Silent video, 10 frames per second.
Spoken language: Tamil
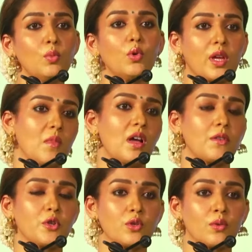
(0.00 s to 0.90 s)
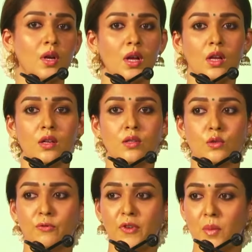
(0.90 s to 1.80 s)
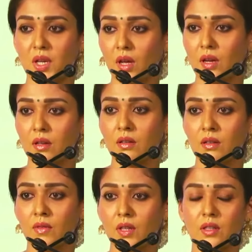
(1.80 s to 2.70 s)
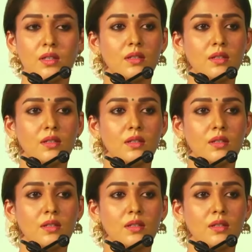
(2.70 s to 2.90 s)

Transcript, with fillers: முக்கியமான விஷயம் ஸோ ஃபெமினைன் வந்து